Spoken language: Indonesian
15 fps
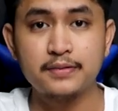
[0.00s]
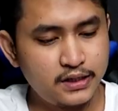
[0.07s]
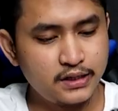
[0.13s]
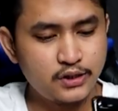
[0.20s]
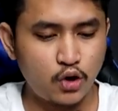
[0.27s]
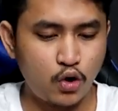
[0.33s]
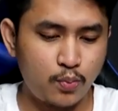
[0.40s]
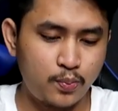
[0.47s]
Jadi
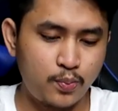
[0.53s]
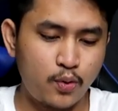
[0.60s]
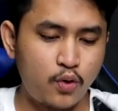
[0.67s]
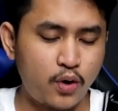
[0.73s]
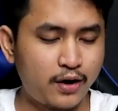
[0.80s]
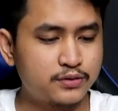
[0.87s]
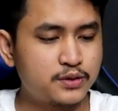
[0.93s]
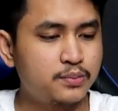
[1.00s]
si
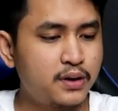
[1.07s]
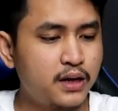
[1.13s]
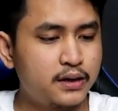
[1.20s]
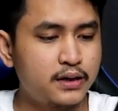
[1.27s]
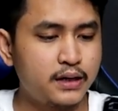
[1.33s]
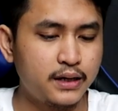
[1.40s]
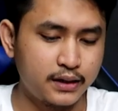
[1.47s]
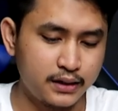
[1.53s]
Oppo
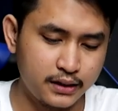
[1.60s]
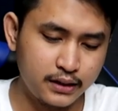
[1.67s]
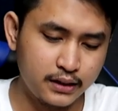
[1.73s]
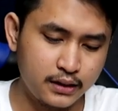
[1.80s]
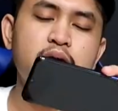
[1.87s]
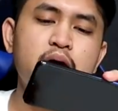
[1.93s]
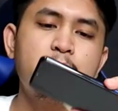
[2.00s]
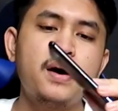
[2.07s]
F9
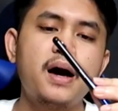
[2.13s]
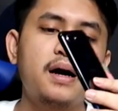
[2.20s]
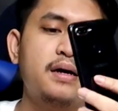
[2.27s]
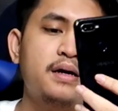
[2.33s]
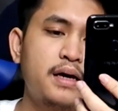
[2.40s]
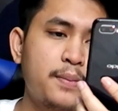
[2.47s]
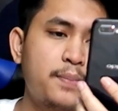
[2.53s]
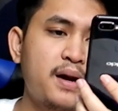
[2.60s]
ini dia
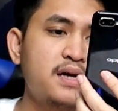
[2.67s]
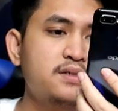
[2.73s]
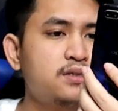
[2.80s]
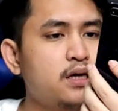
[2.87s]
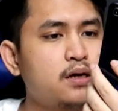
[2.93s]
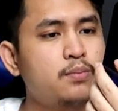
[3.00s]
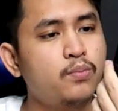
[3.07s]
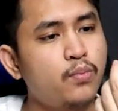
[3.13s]
pakai plastik